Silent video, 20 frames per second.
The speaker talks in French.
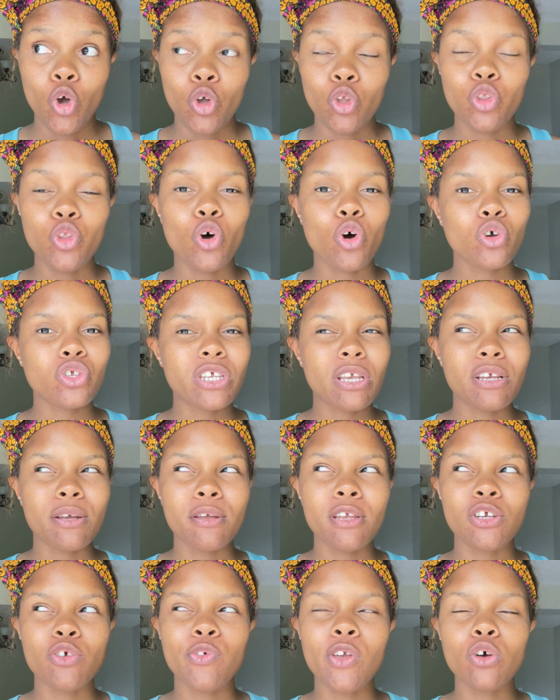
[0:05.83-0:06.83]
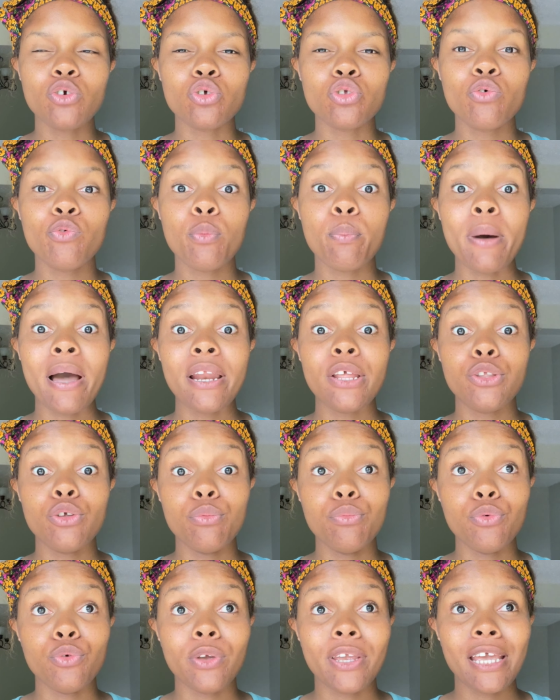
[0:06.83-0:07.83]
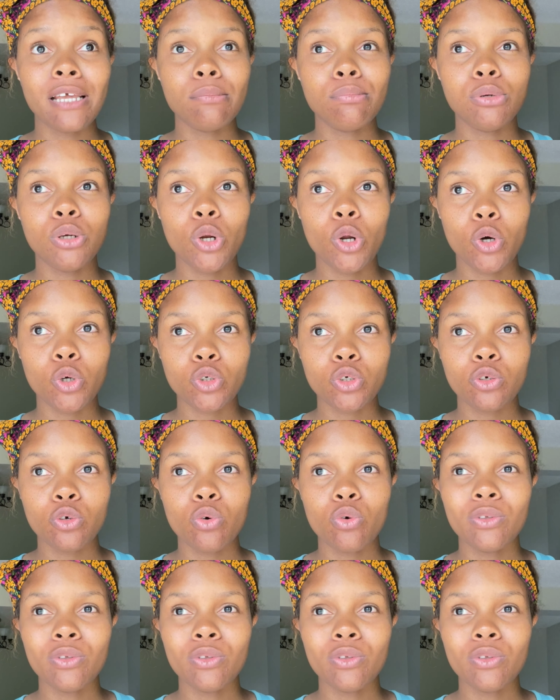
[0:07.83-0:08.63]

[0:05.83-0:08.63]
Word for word: Donc, je viens aujourd'hui vous parler de Muriel Blanche.